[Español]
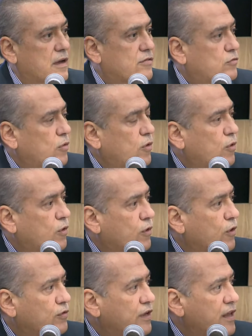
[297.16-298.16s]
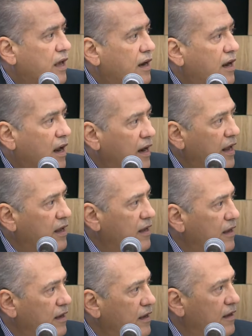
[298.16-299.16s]
Esto lo, señala la
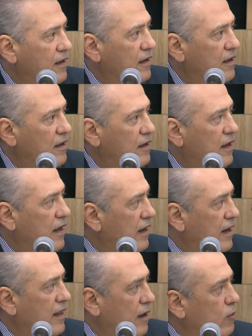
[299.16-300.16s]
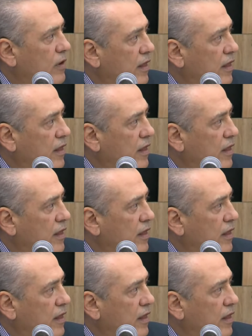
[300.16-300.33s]
ley en cada